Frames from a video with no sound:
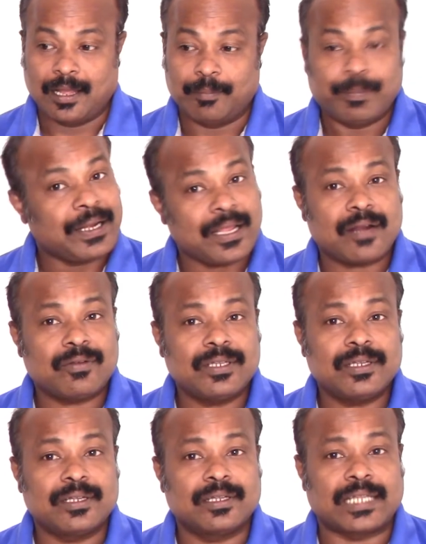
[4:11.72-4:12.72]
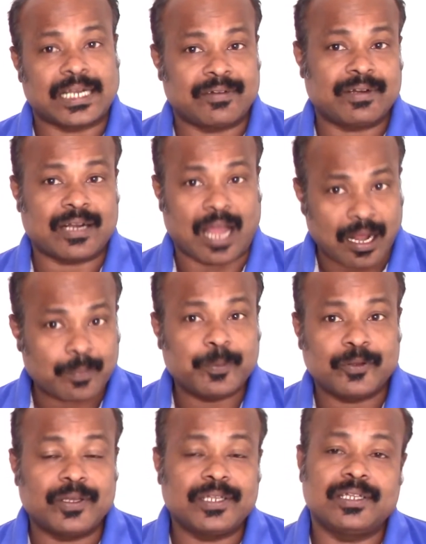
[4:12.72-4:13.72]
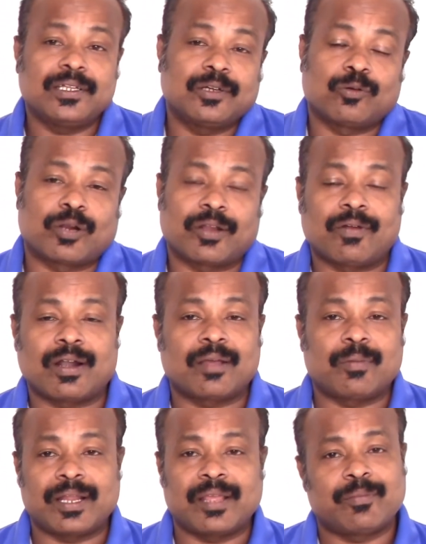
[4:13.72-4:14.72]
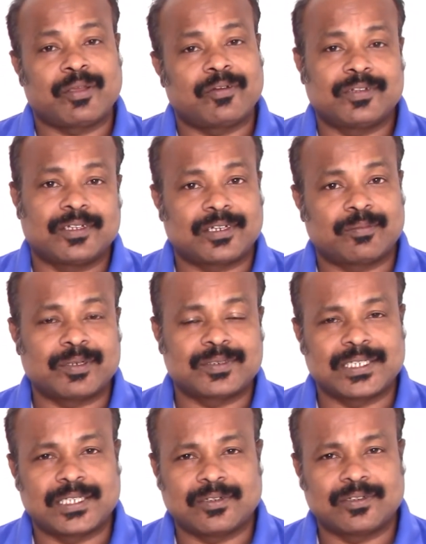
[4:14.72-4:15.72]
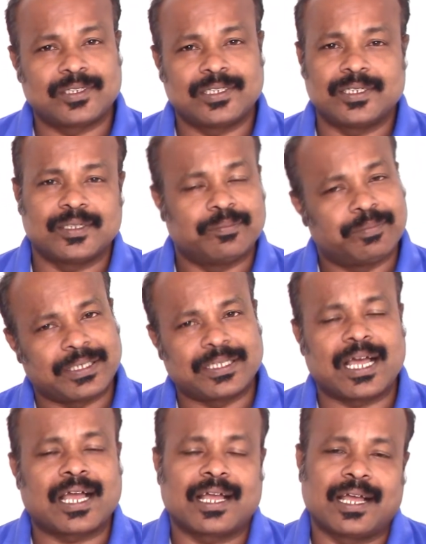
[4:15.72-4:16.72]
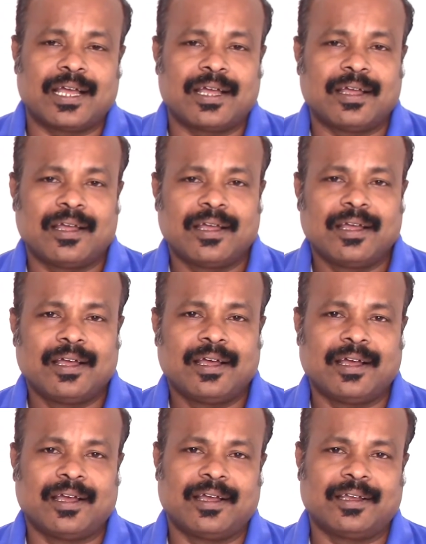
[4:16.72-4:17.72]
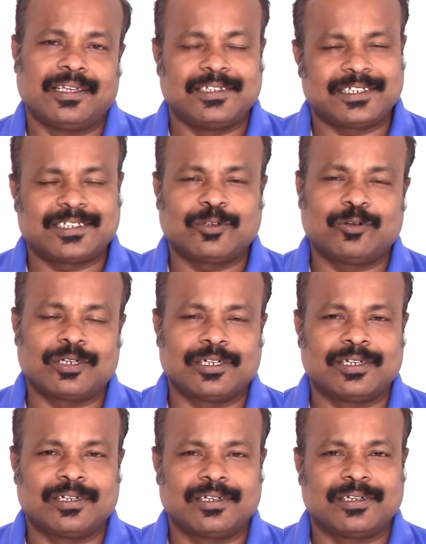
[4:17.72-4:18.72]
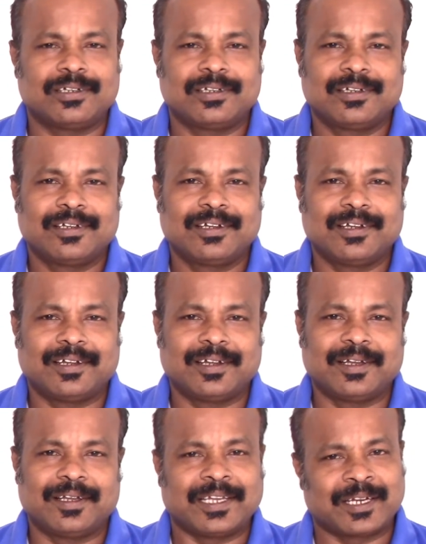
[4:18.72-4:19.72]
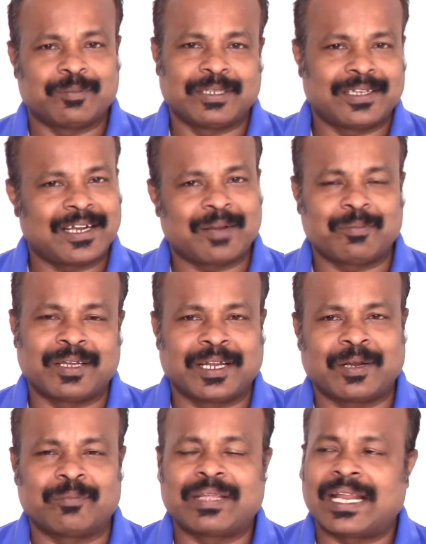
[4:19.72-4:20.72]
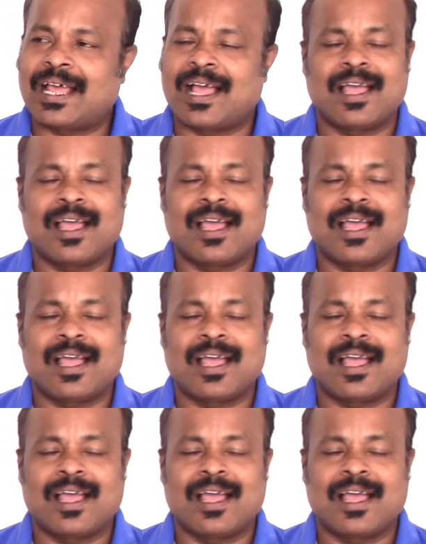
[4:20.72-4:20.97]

பெரியார் வந்து தன்னை விட நாற்பது வயது குறைவான மணியம்மை வந்து திருமணம் செய்தது வந்து பெரிதாக எதிர்த்த ஒரு இனம் எதுனா நம்ம இனம் ஏன்னா